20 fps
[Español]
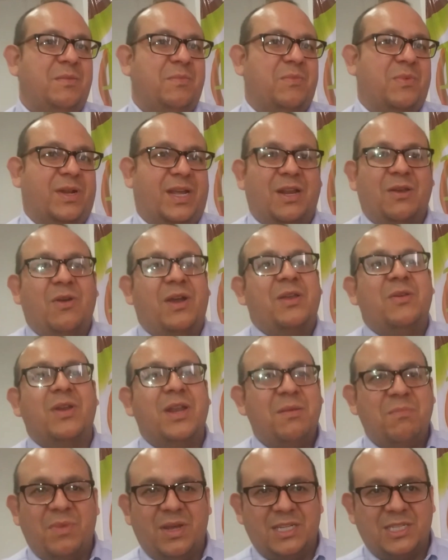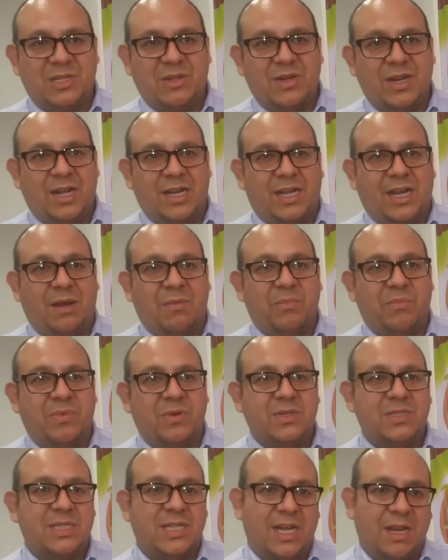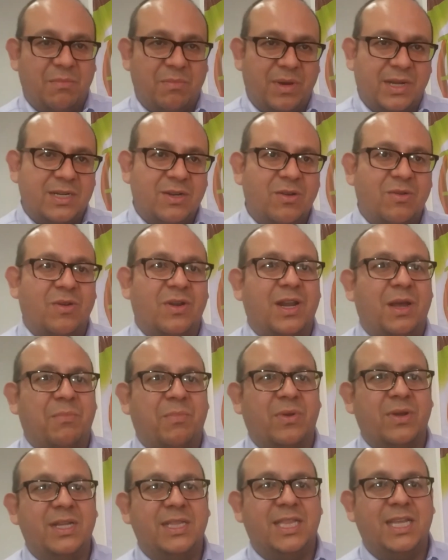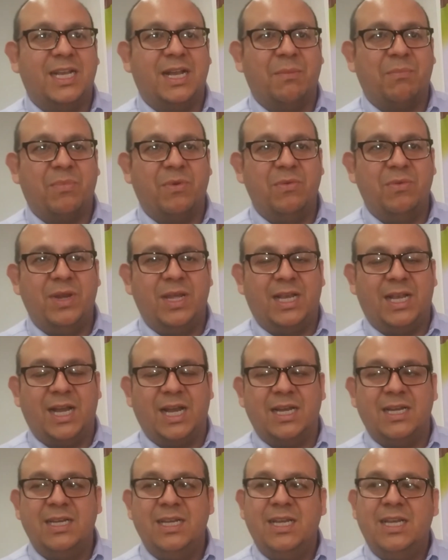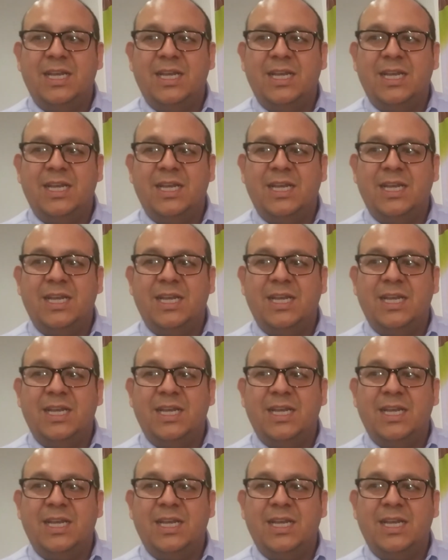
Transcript: porque no hay una inversión al campo. Sin embargo, con la política pública,